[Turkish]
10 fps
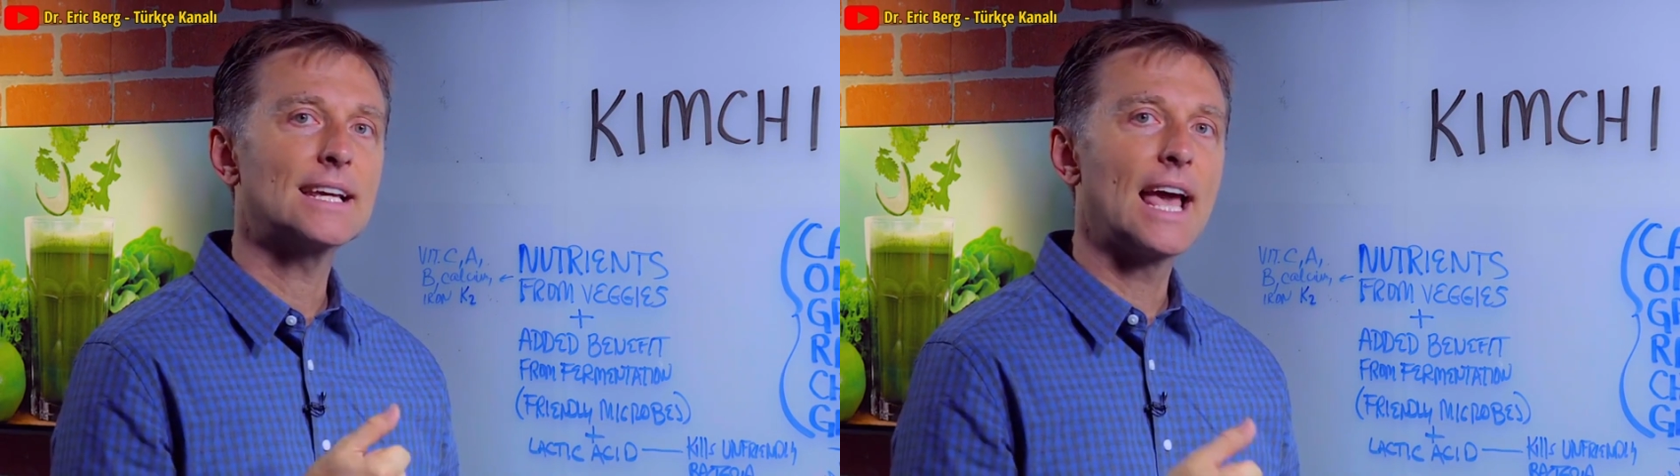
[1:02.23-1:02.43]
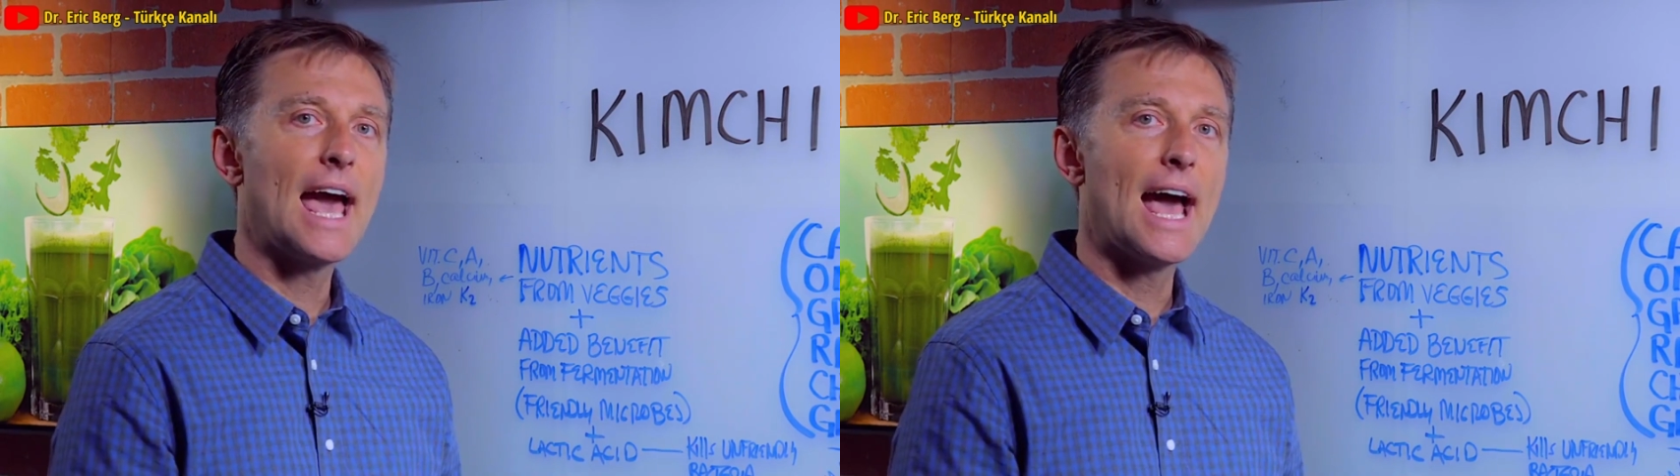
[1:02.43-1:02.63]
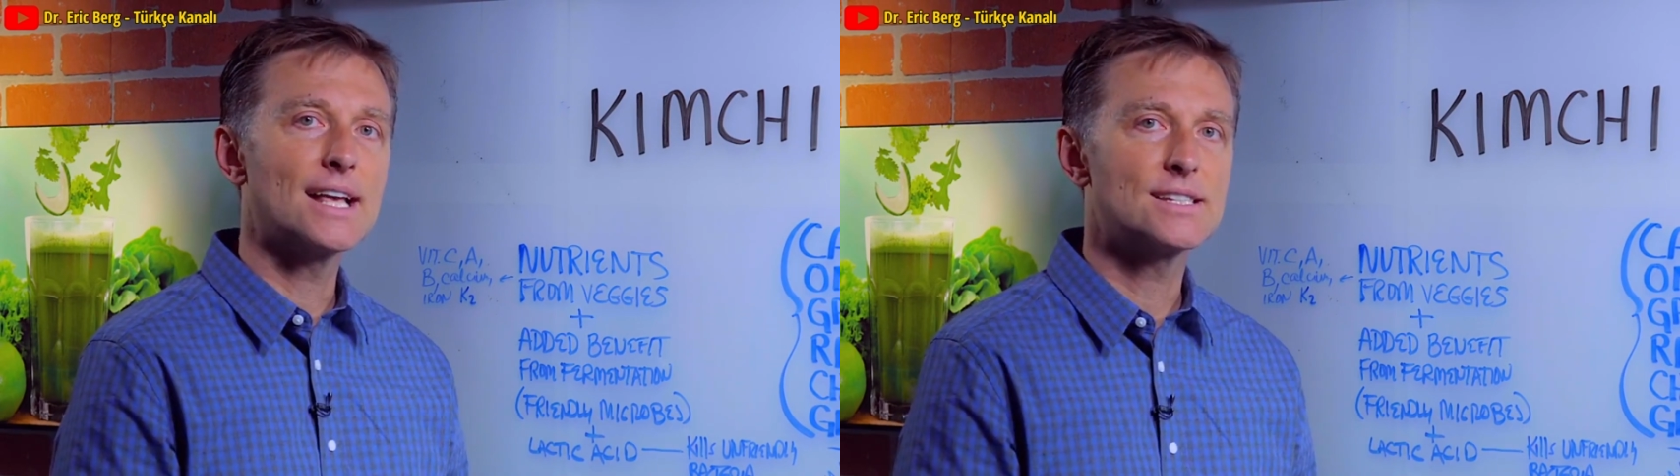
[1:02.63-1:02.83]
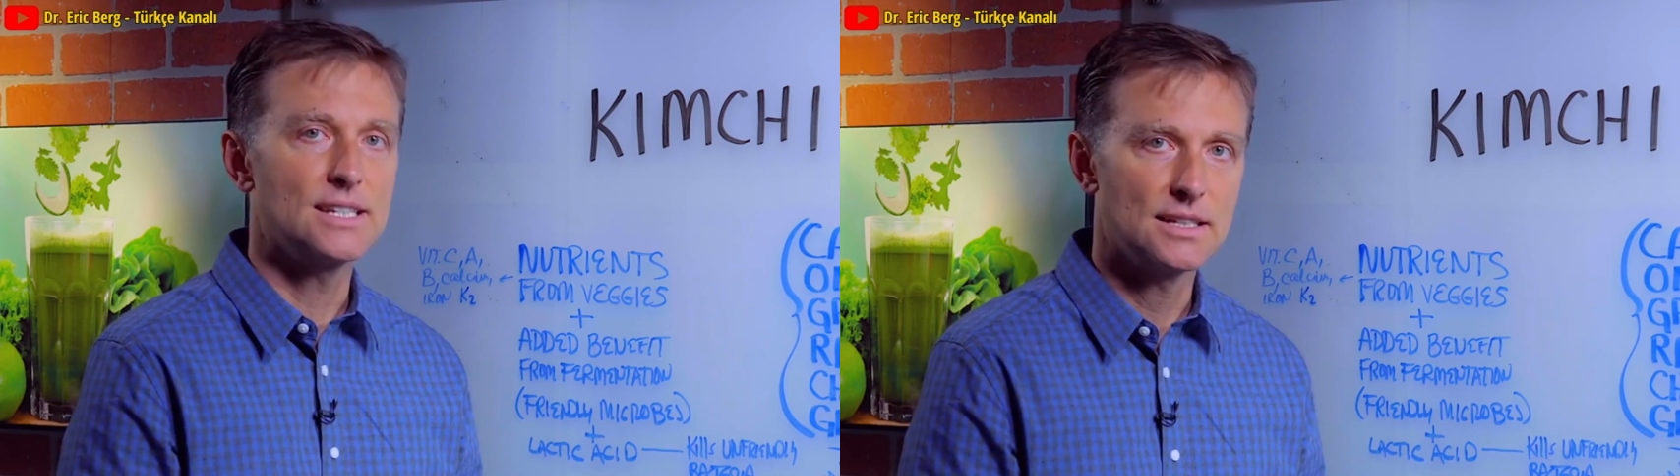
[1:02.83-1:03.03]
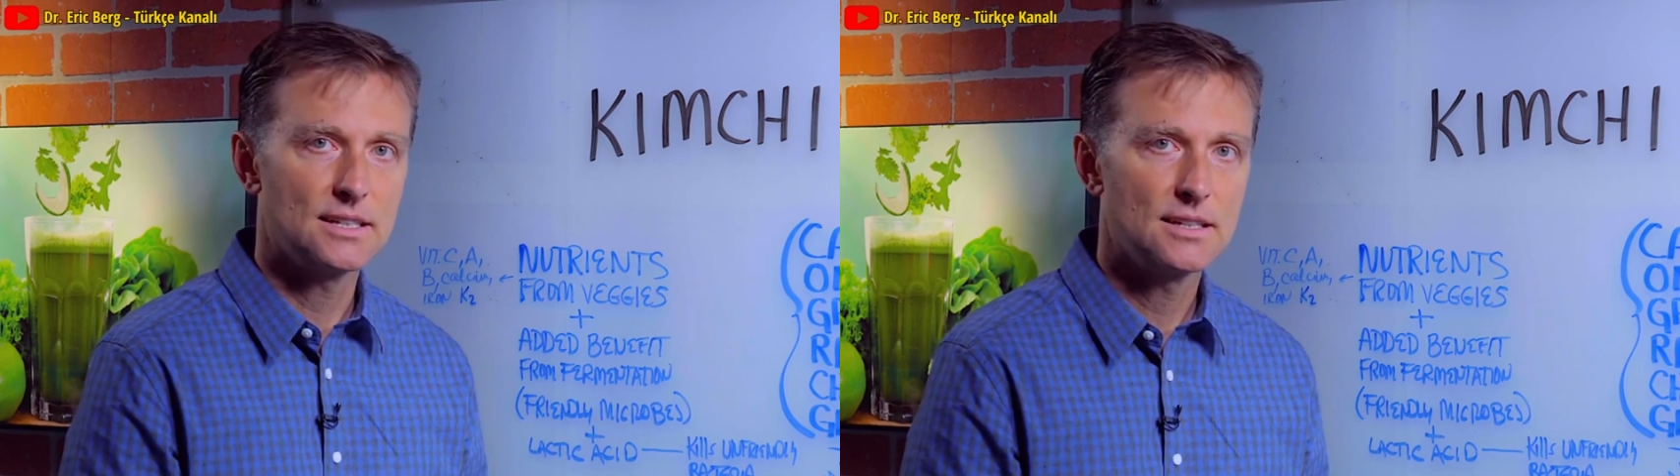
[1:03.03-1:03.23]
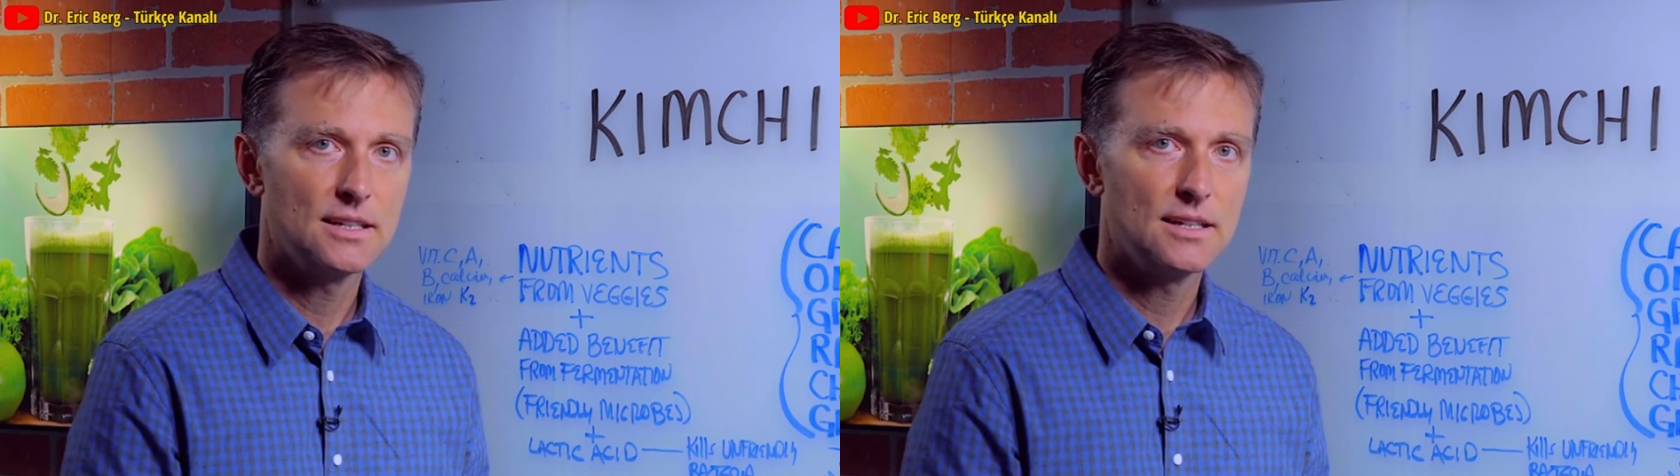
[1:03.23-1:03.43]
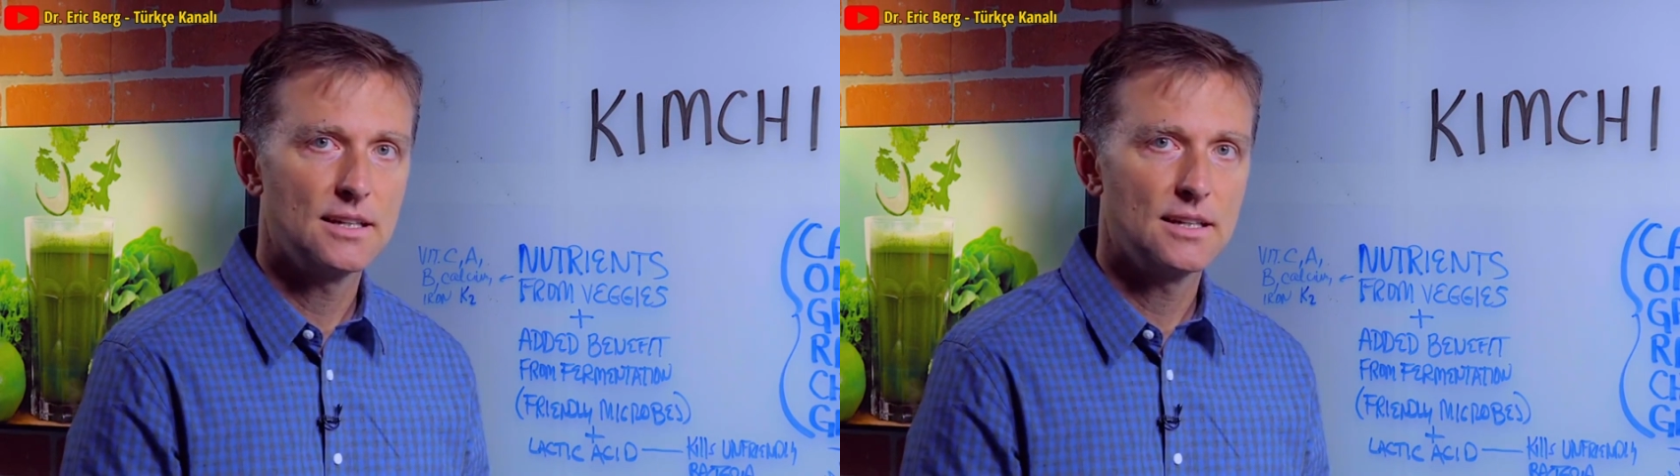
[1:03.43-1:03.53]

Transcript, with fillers: elde edersiniz.